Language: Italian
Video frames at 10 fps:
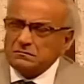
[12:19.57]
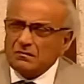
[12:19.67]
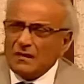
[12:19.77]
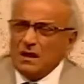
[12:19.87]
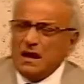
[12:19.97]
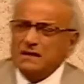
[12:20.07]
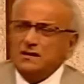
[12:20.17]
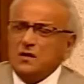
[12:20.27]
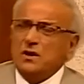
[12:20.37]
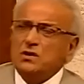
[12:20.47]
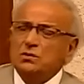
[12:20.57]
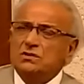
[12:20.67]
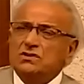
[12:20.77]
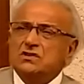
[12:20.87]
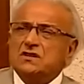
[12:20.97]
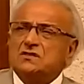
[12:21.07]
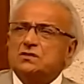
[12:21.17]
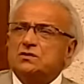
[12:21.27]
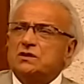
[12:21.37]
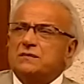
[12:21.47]
andiamo agli undici che sono
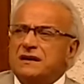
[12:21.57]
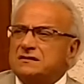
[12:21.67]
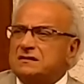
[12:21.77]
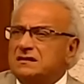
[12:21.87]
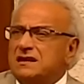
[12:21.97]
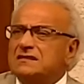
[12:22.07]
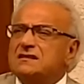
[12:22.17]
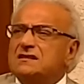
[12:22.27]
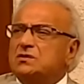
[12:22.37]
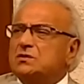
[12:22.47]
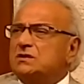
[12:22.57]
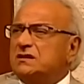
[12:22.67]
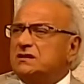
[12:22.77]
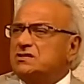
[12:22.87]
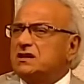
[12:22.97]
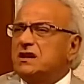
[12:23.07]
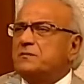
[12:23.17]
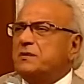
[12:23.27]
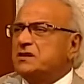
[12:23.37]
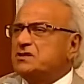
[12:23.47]
rimasti. La scrittura dice che
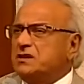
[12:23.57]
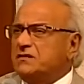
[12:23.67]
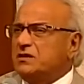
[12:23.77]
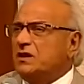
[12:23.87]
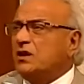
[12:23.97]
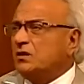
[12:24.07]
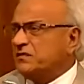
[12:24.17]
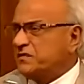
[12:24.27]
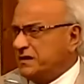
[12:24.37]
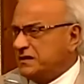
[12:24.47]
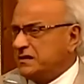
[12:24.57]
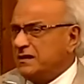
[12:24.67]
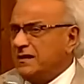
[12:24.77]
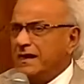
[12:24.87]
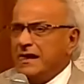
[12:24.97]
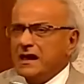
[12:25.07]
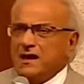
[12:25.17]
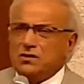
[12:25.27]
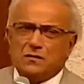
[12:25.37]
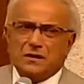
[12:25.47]
piangevano e erano afflitti e
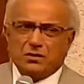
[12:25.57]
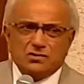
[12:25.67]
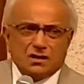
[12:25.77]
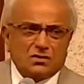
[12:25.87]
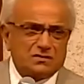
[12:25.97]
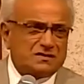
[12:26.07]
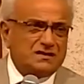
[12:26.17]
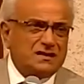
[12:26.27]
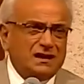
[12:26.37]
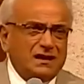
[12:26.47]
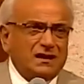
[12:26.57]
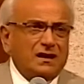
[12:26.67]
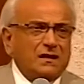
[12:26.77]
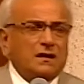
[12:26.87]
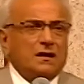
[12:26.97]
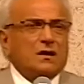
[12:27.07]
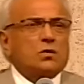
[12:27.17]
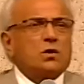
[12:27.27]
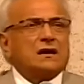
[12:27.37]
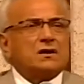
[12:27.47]
dobbiamo già considerare
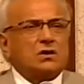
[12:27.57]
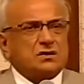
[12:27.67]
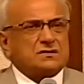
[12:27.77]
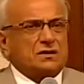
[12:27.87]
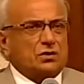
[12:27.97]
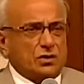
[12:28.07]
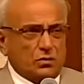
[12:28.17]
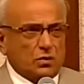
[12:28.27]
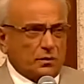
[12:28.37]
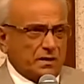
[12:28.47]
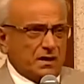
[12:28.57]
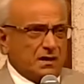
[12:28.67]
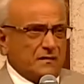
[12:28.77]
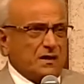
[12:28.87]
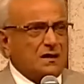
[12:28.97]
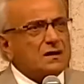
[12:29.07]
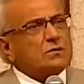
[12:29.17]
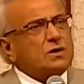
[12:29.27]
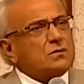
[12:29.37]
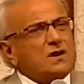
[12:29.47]
qualcosa noi uomini.
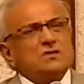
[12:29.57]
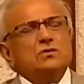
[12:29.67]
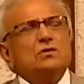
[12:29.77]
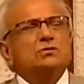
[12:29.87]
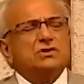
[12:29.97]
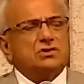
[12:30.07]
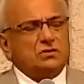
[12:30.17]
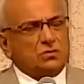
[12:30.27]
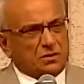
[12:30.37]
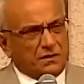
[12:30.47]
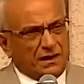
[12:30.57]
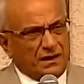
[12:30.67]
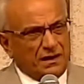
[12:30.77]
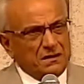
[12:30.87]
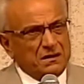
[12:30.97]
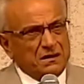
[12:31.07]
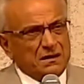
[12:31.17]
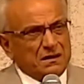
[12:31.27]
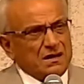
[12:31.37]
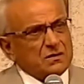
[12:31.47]
Que- qua sono undici uomini
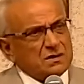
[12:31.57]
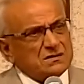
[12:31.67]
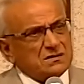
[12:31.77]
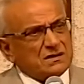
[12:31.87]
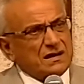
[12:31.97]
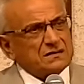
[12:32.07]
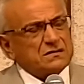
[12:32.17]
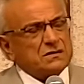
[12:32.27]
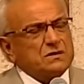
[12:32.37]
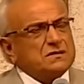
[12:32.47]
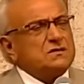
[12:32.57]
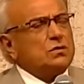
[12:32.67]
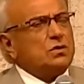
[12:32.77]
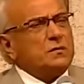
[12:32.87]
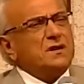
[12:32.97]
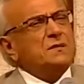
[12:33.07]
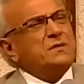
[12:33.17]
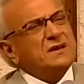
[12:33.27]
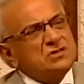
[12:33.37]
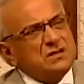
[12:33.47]
in questo caso. Questi uomini
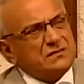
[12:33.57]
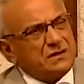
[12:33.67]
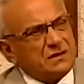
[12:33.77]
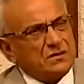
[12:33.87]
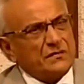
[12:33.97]
piangevano,